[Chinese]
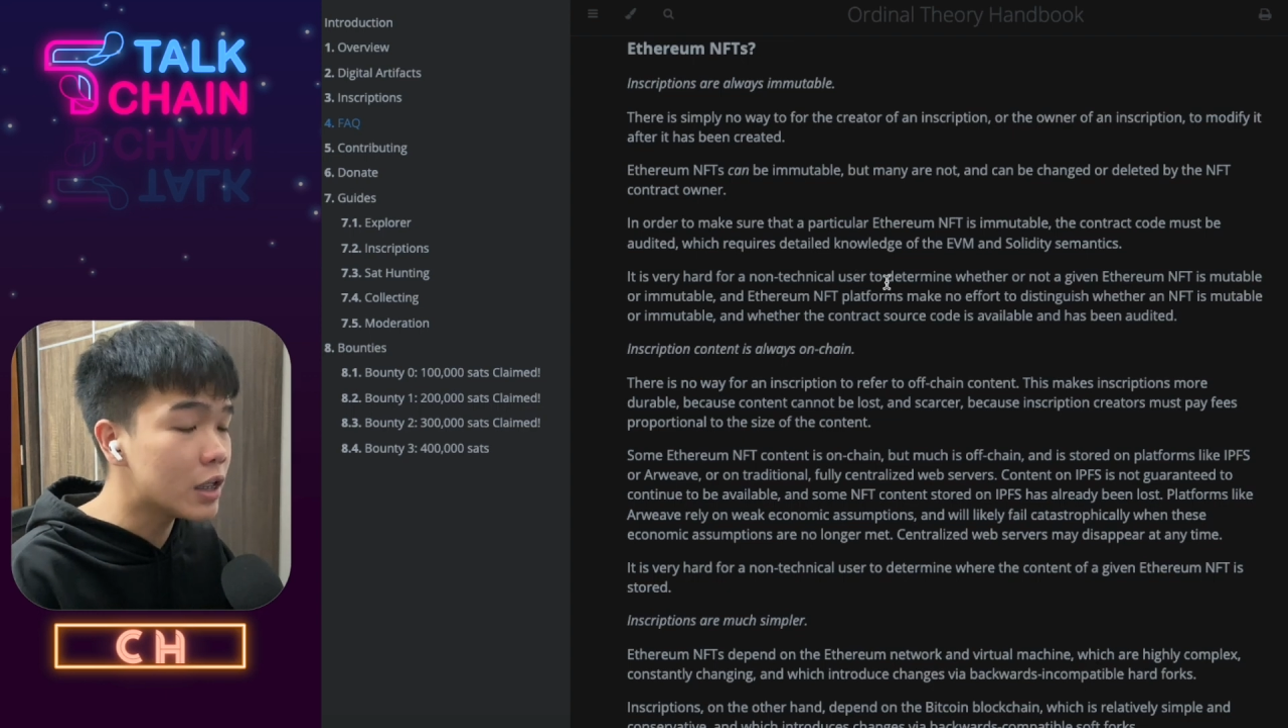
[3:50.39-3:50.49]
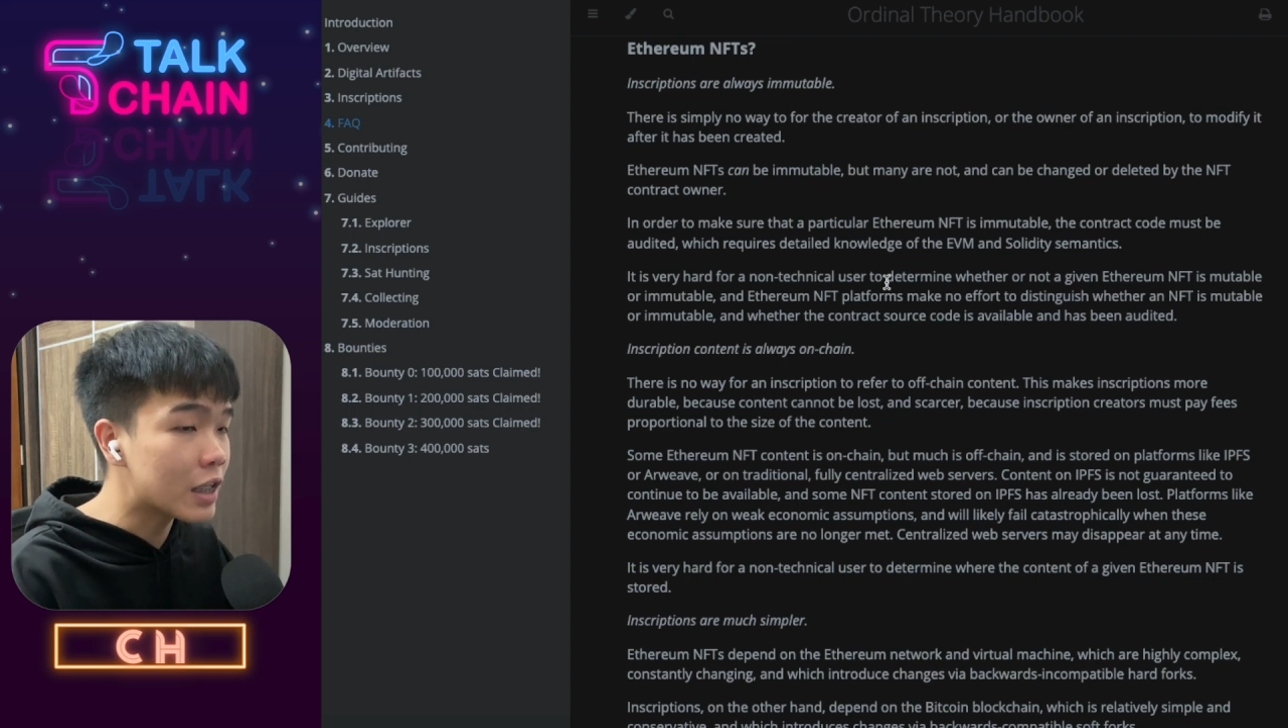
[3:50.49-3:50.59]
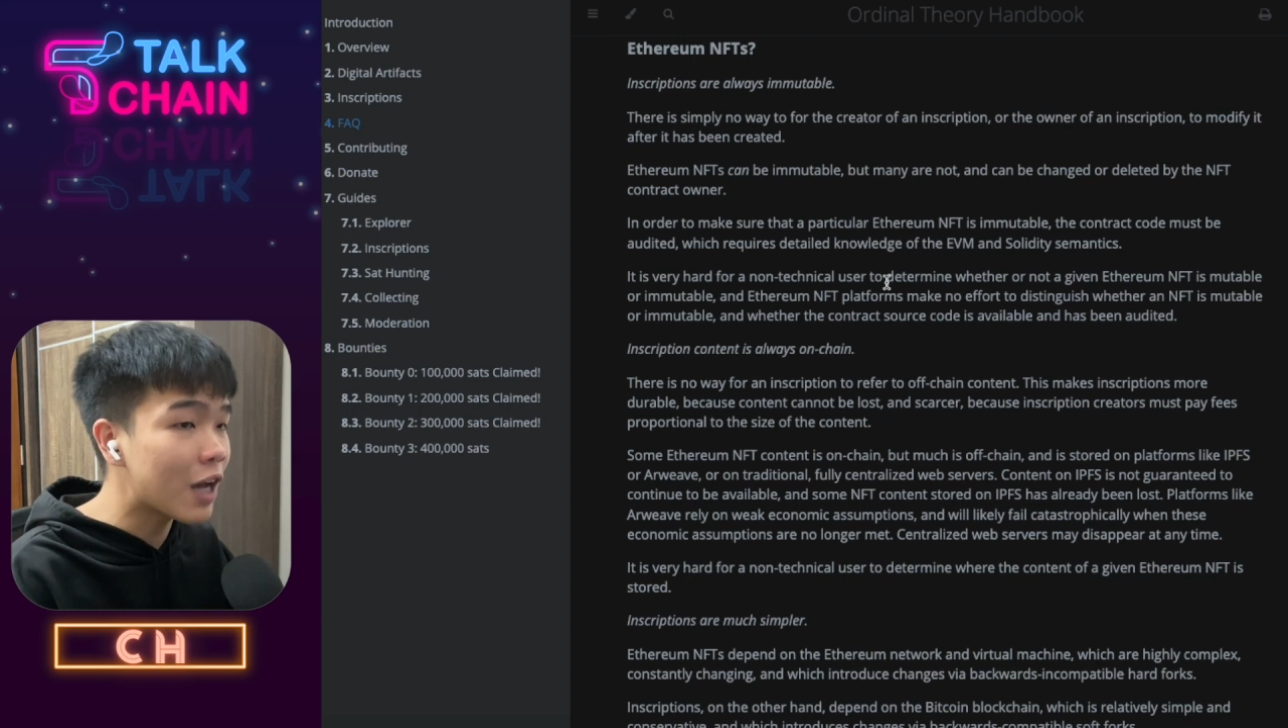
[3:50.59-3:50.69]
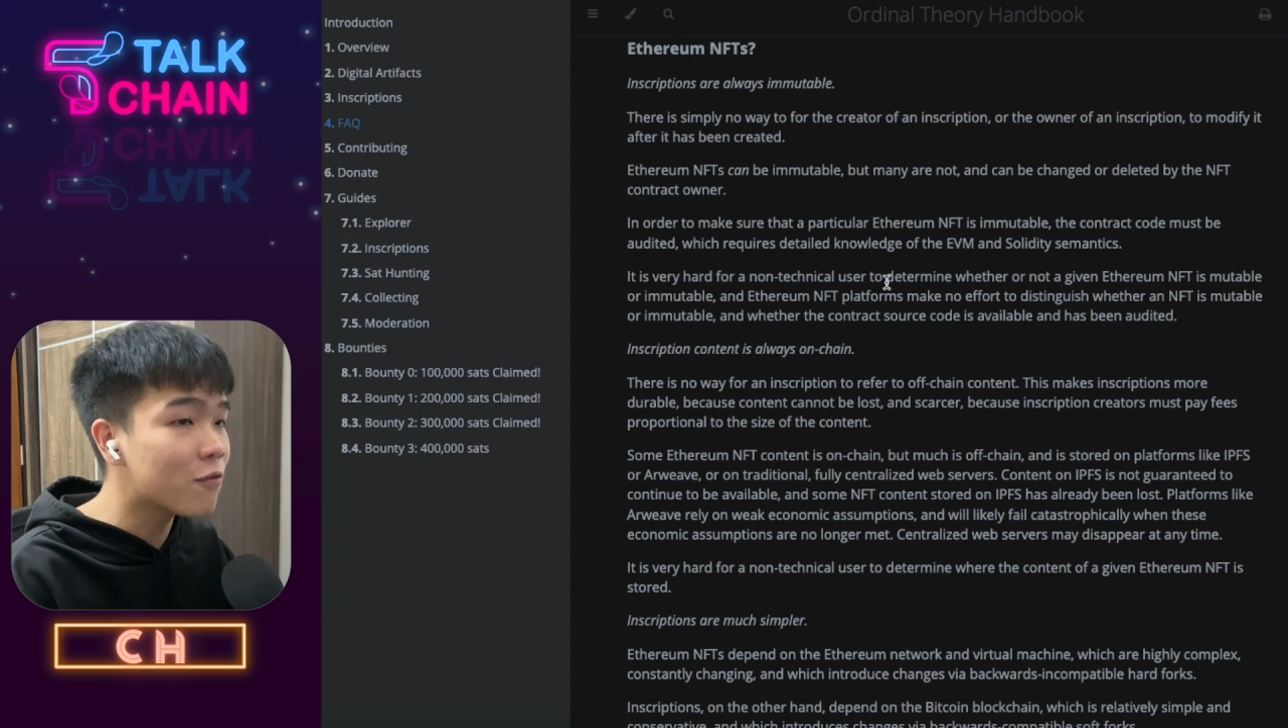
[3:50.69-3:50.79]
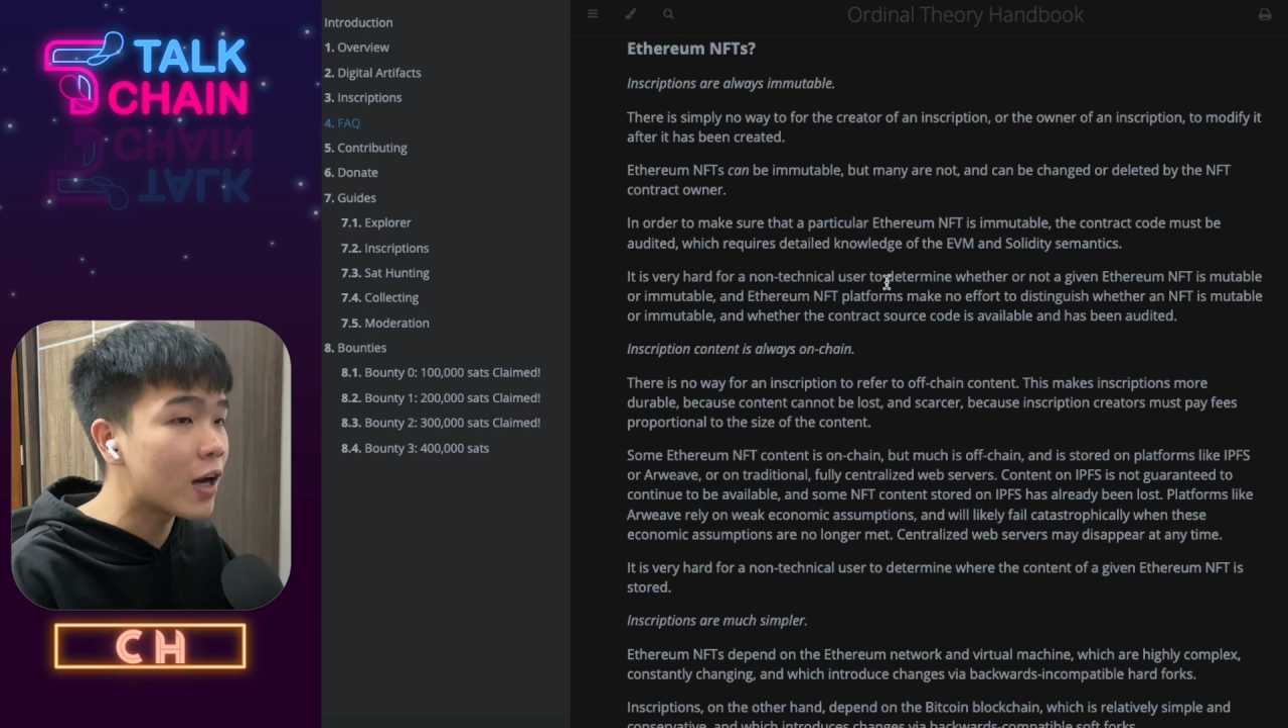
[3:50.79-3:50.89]
以
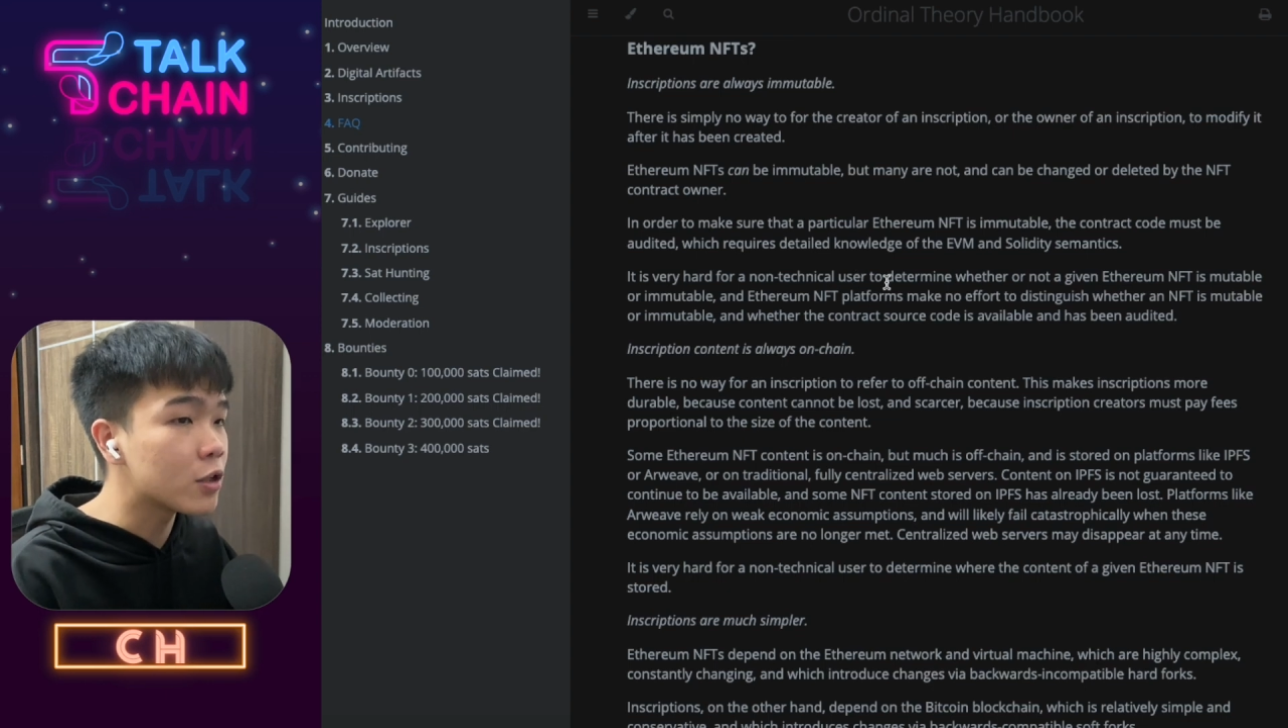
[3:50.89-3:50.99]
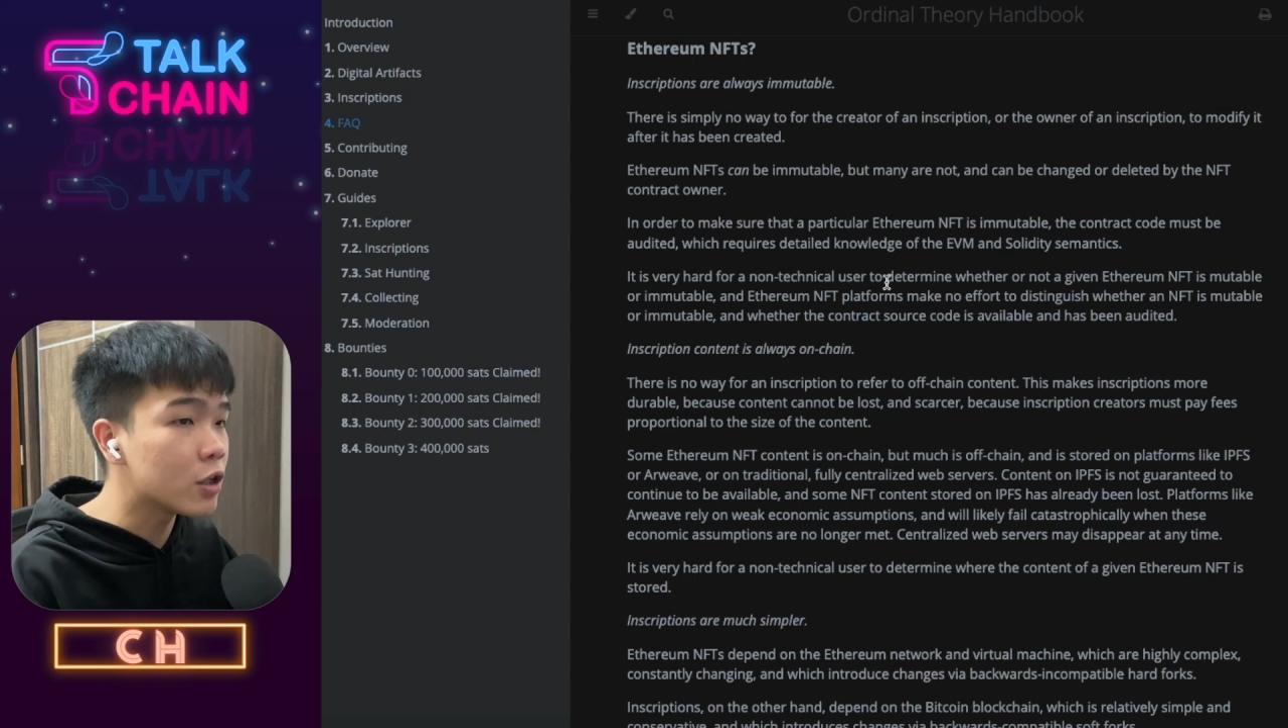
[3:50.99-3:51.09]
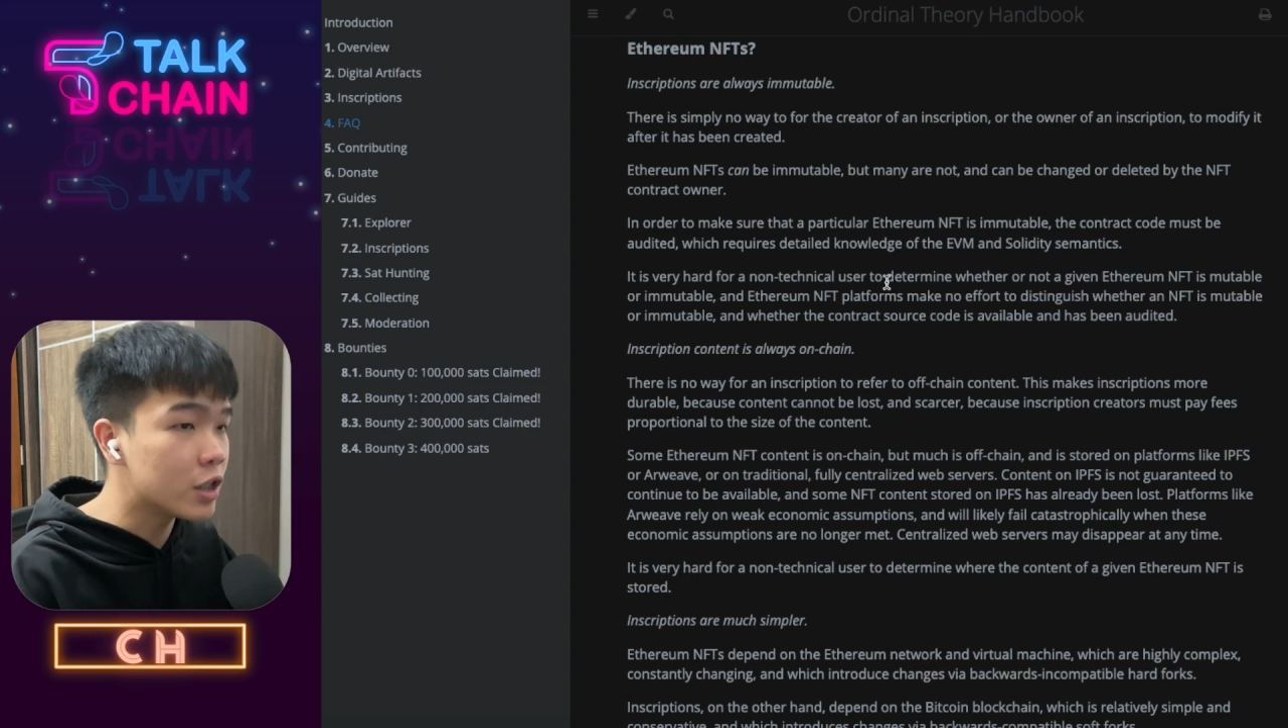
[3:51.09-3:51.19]
太坊的